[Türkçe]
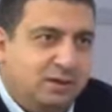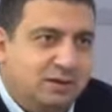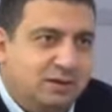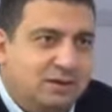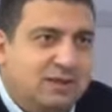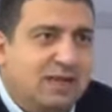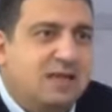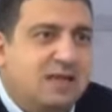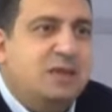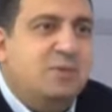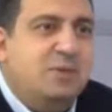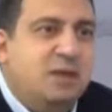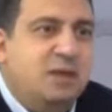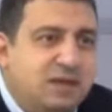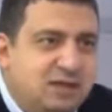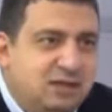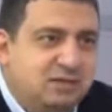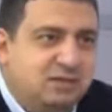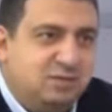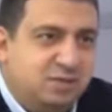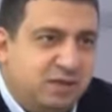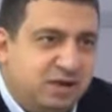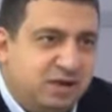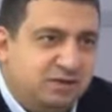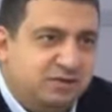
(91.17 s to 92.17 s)

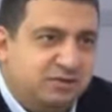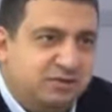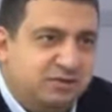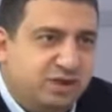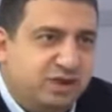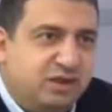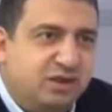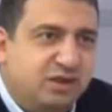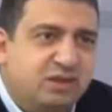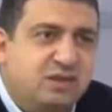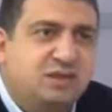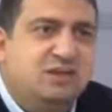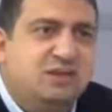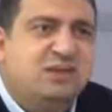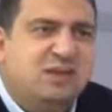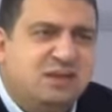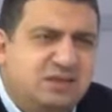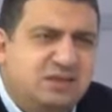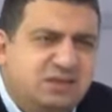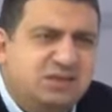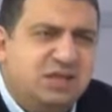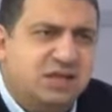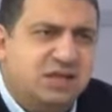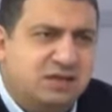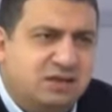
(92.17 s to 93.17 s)
denemeliyiz bazı şeyleri ki
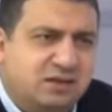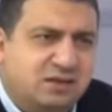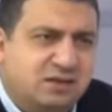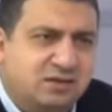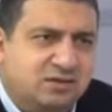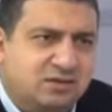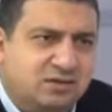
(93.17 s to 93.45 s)
deneyecek.